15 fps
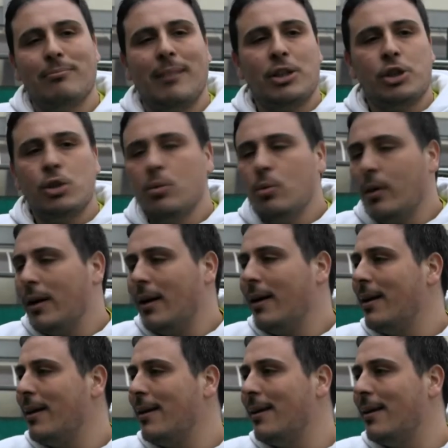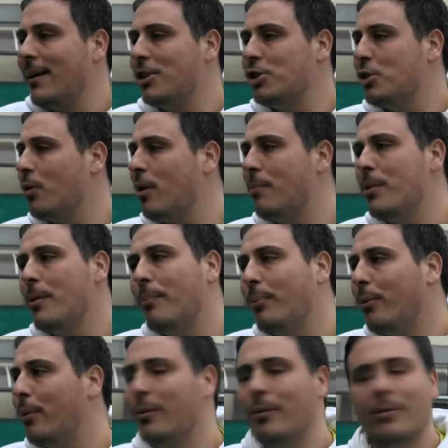la C2, il girone
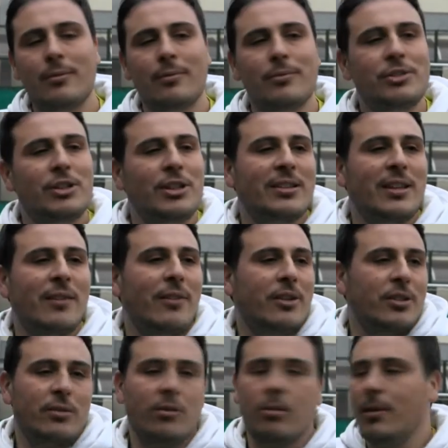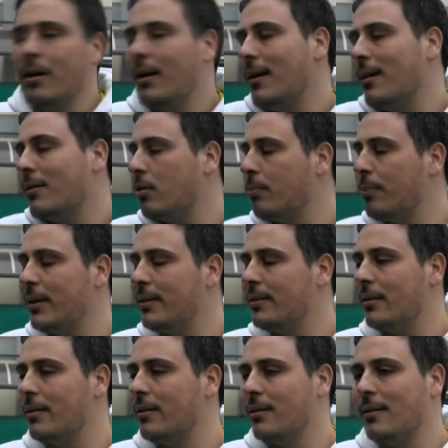B ci riserva 100.000
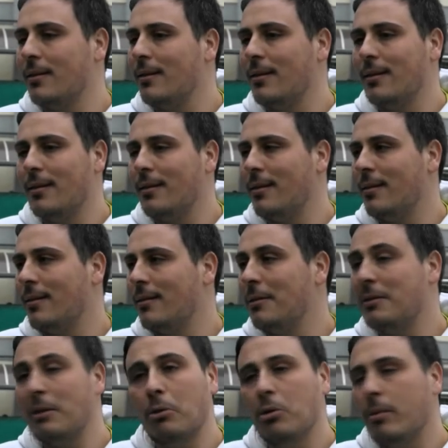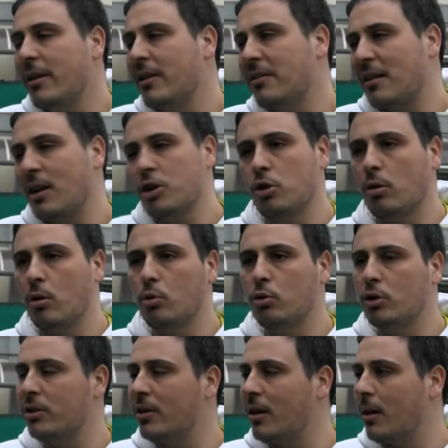sorprese, secondo me se la giocano
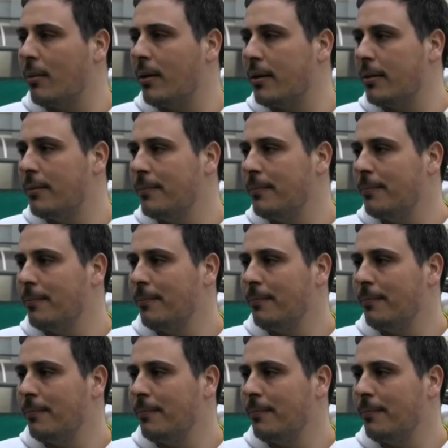tutti e tre alla pari.